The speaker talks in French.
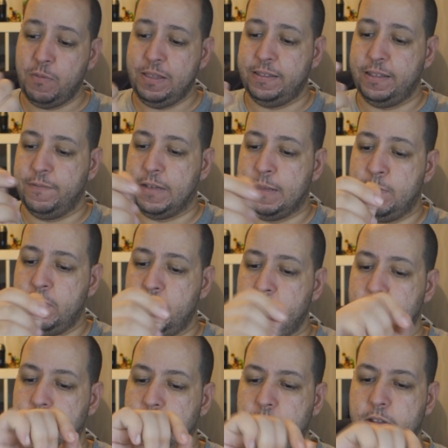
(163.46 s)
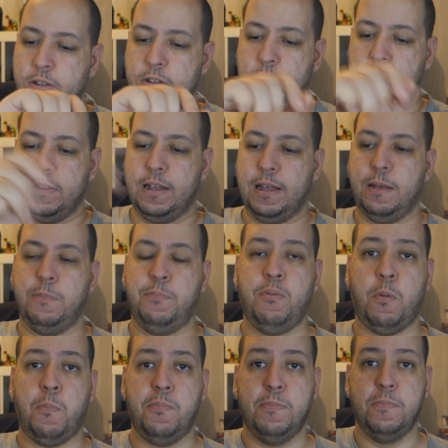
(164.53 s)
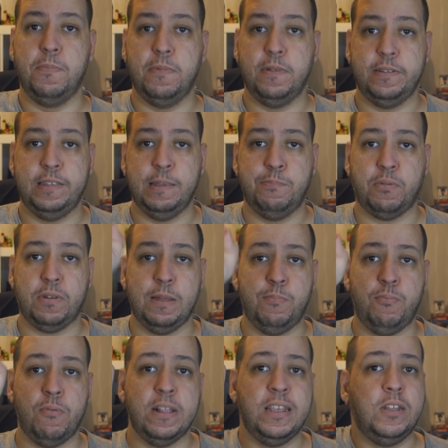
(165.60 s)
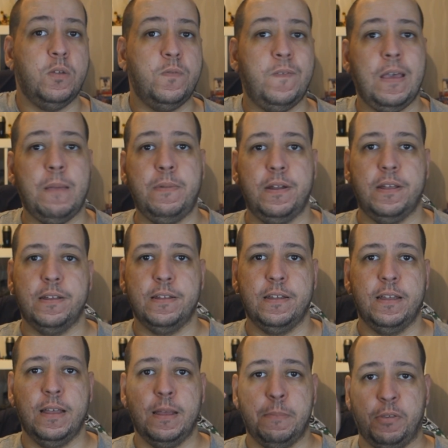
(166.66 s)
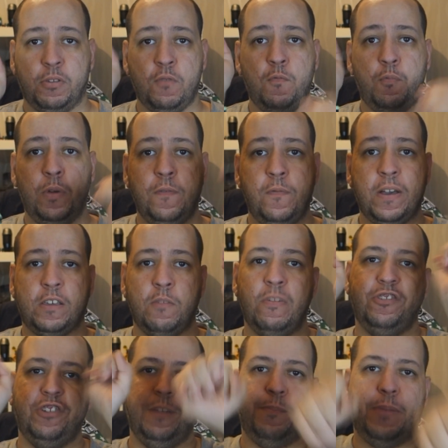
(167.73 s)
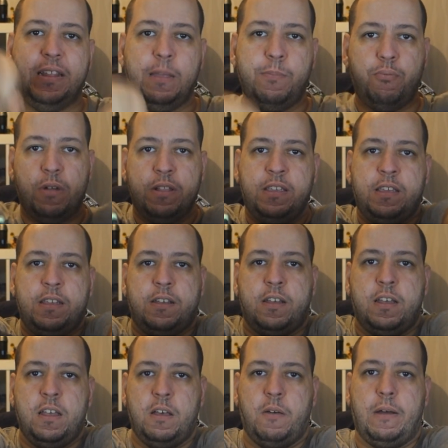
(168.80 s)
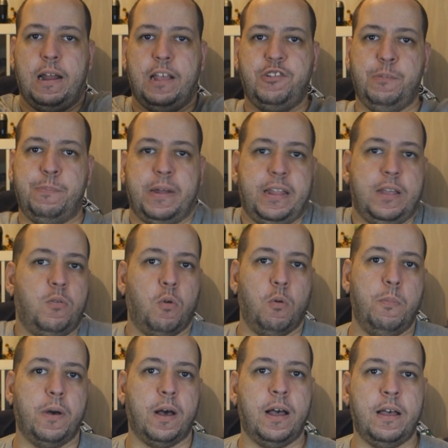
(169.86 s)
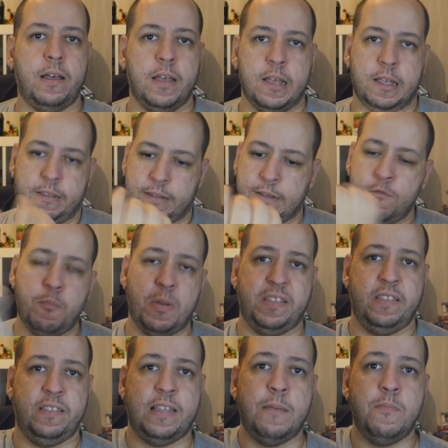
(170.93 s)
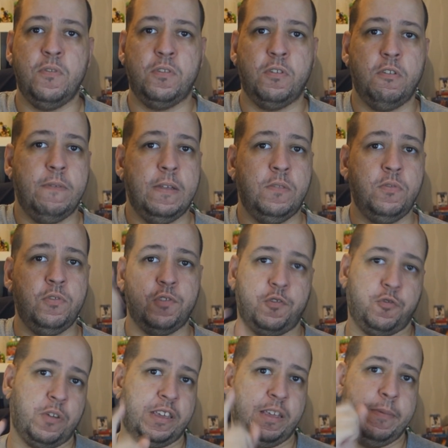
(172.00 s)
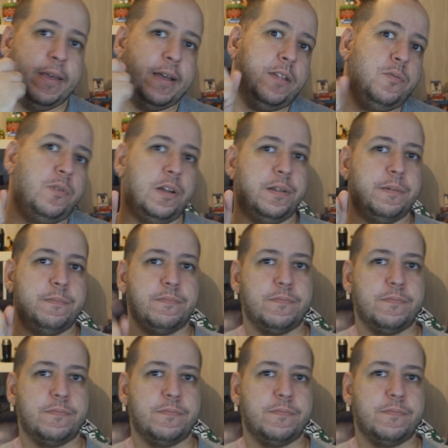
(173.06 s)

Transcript: ah oui, c'est vraiment. Euh, c'est pour des poignées de faibles. Parce que vous pouvez voir que moi, j'ai pas des poignées. Euh, voilà, j'ai pas des gros bras. savez vous passer ça à Monsieur Levé 12, je crois qu'il met un doigt.